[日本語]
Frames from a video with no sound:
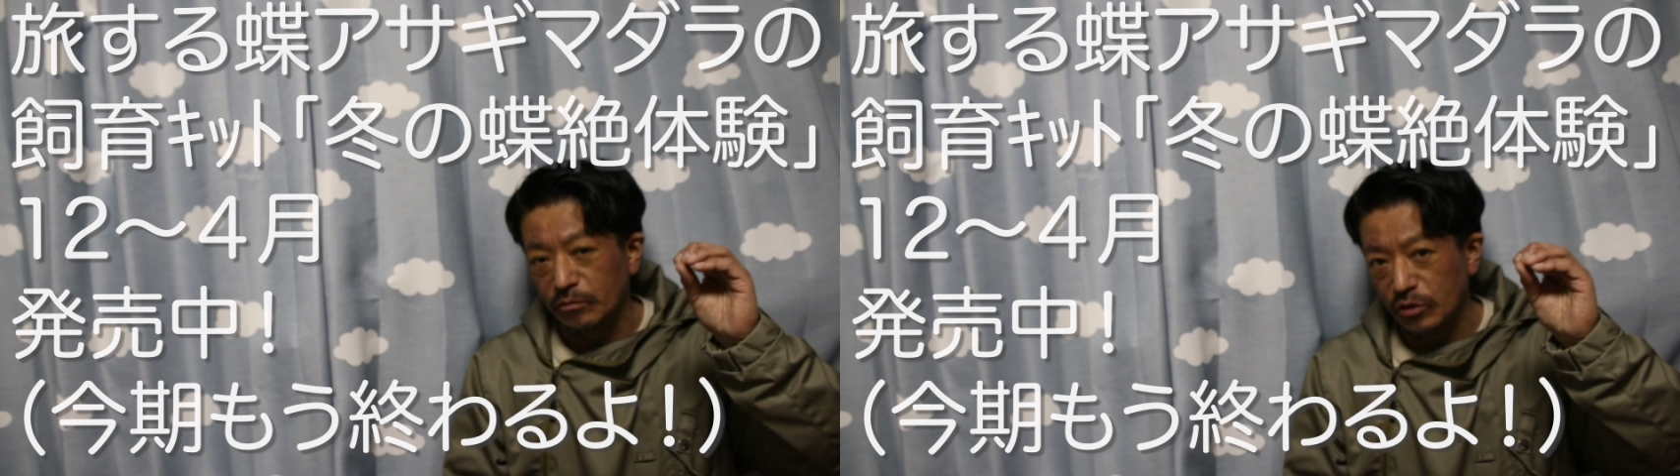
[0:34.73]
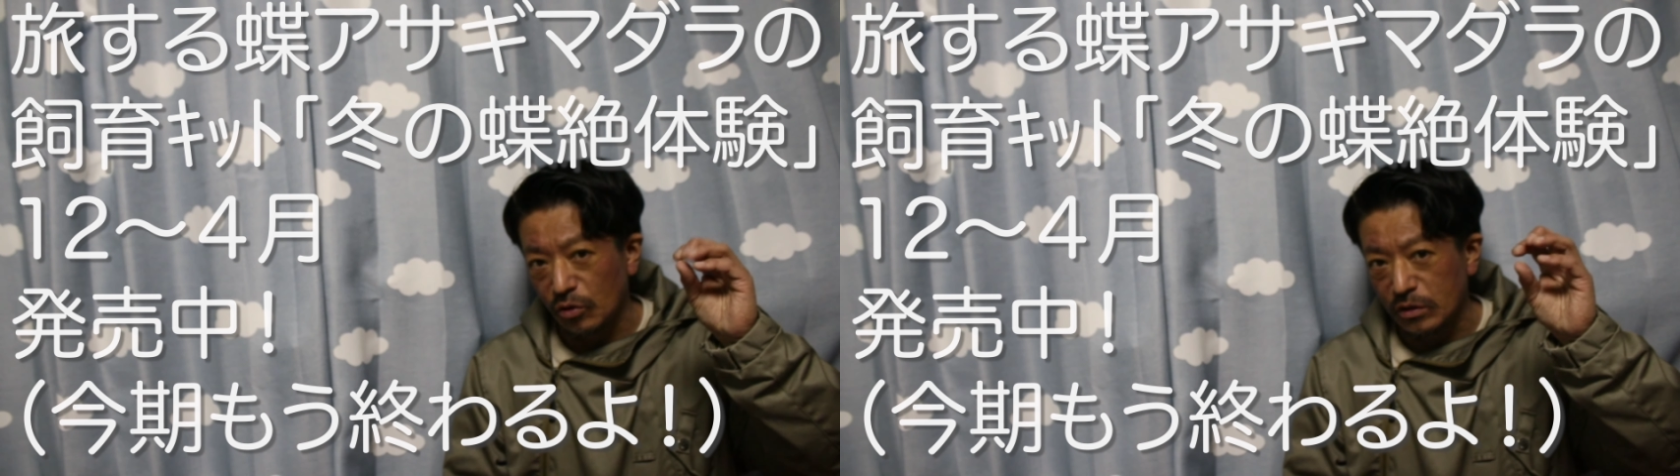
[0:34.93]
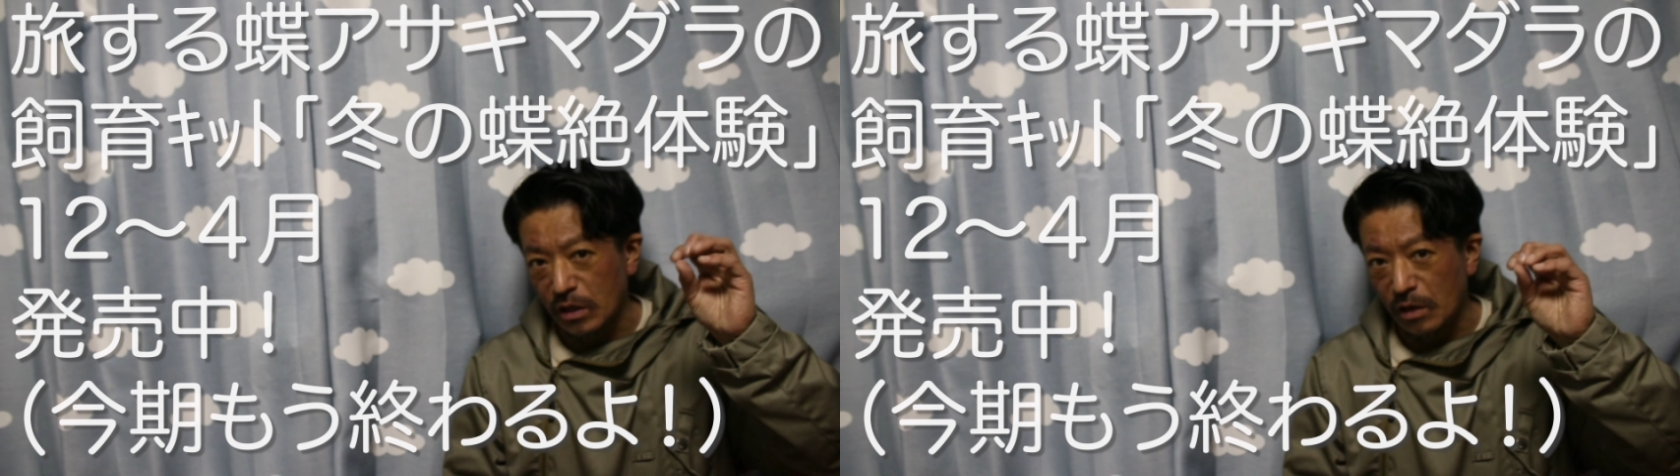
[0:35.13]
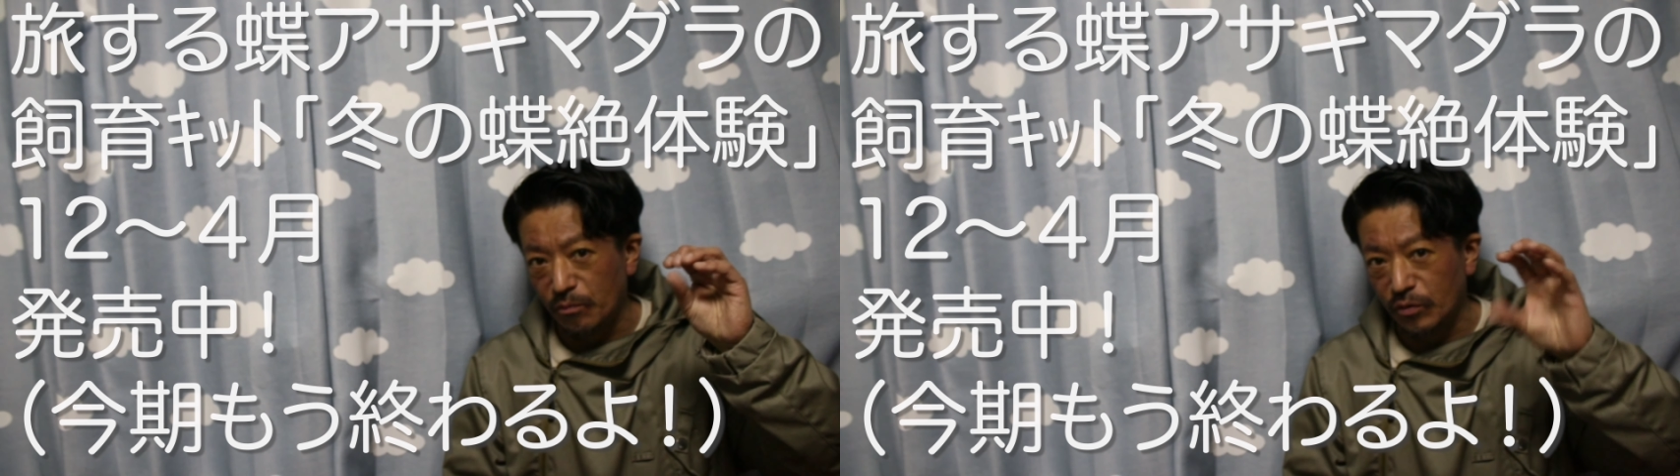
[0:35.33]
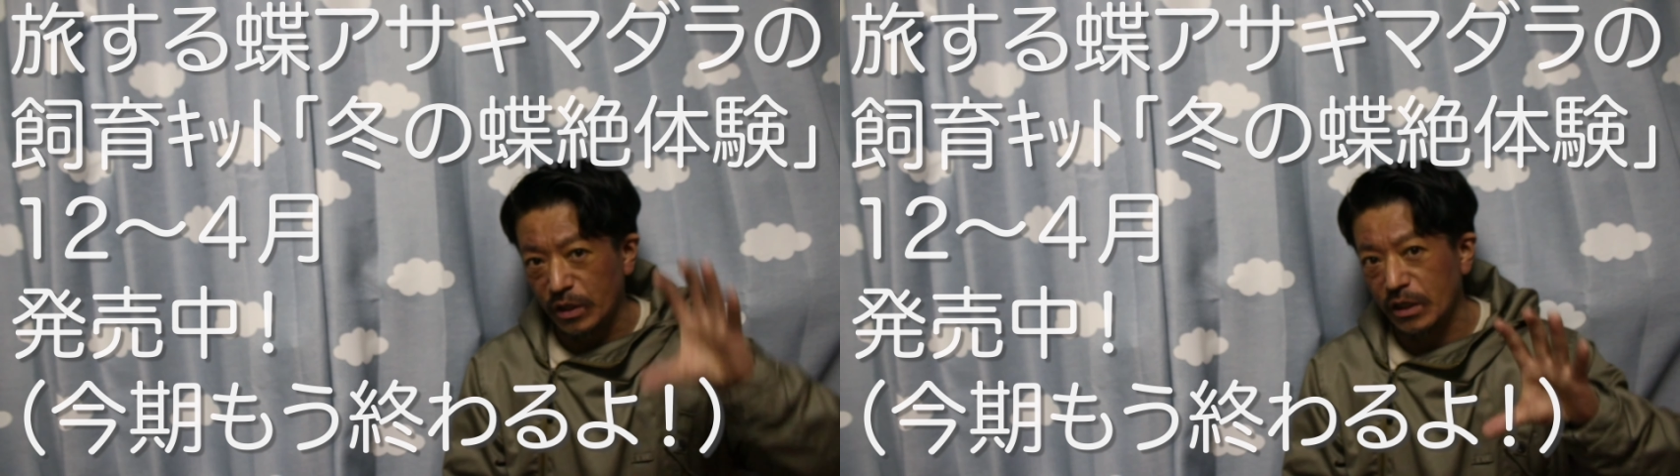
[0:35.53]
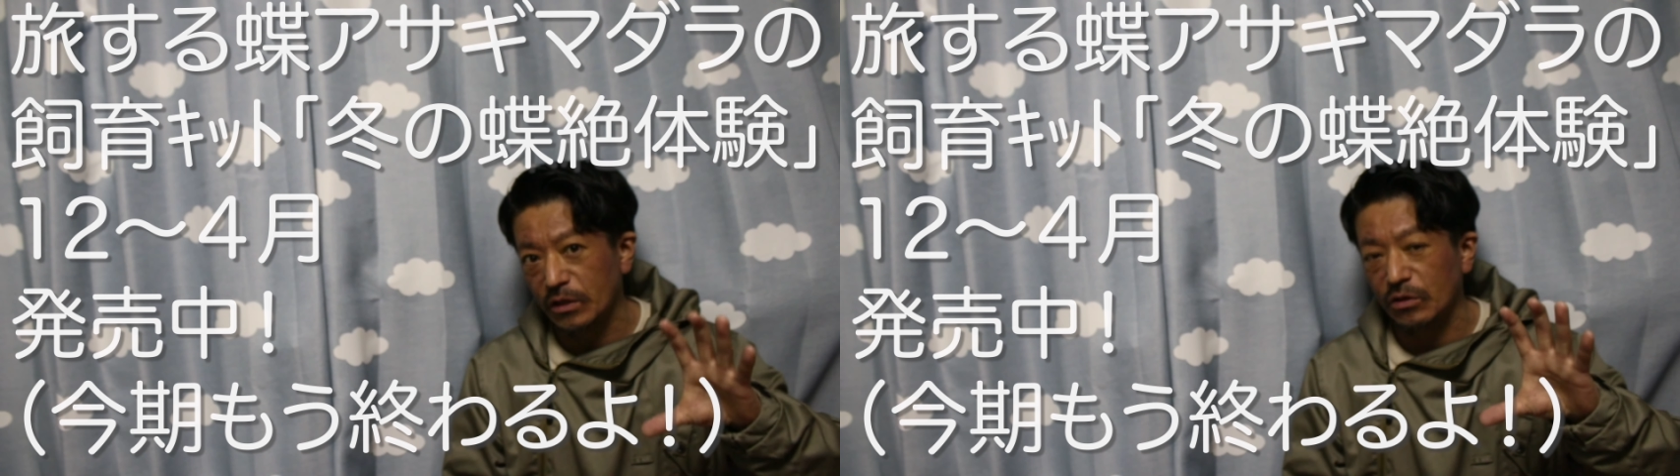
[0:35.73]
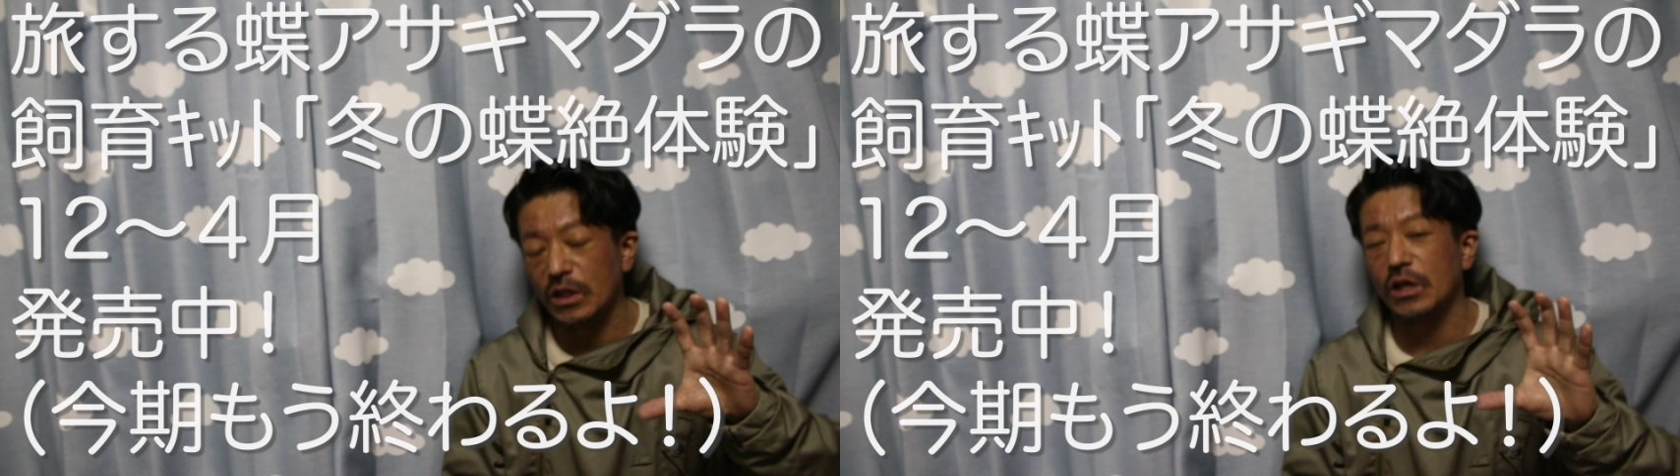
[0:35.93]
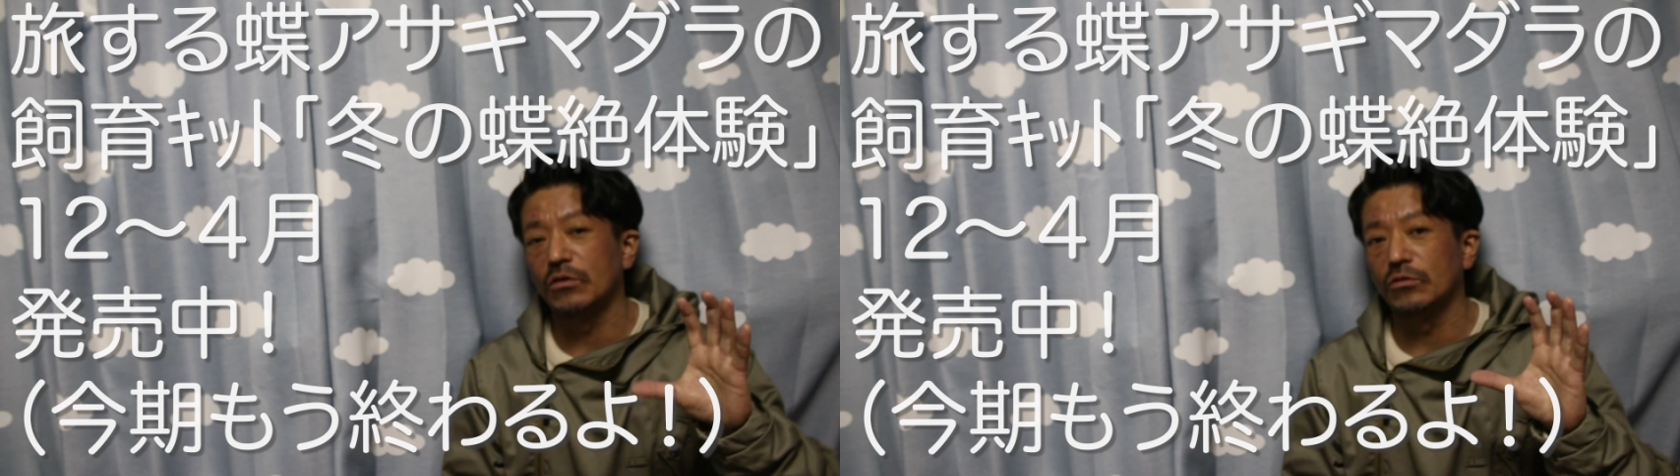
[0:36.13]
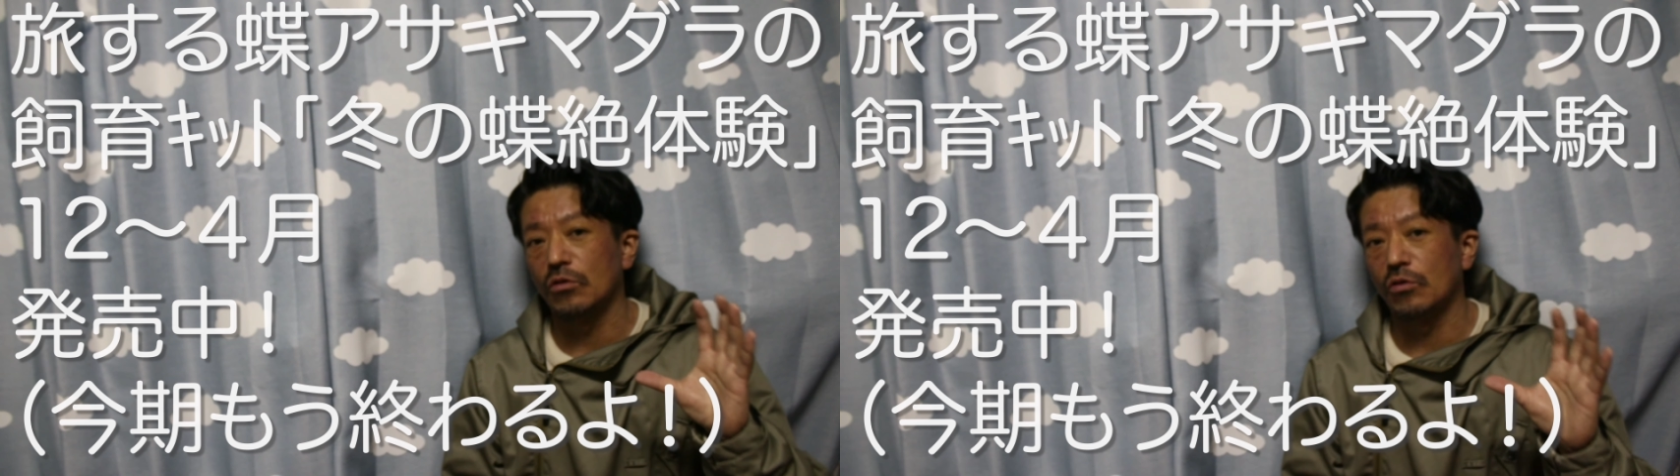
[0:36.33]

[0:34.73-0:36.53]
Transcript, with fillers: 長女がプリーンと出てくると